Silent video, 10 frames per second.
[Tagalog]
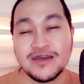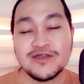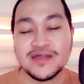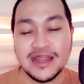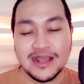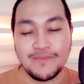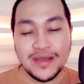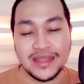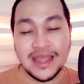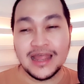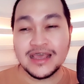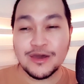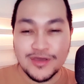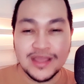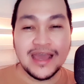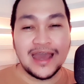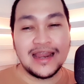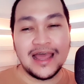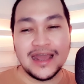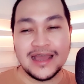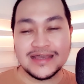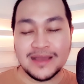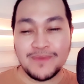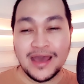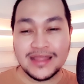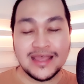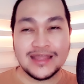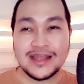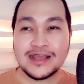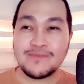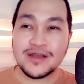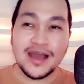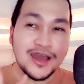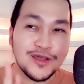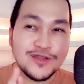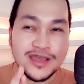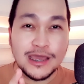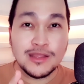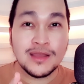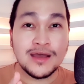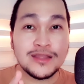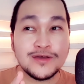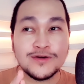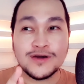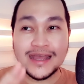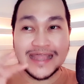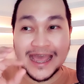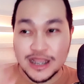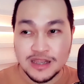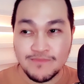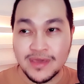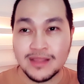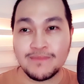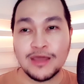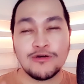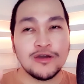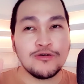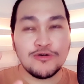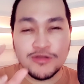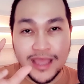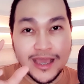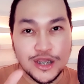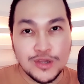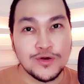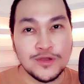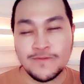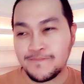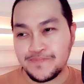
Ganun talaga pag ina, ikaw yung nag-aalaga sa bata, talaga magkakaroon kayo ng ano, attachment, meron kayong connection.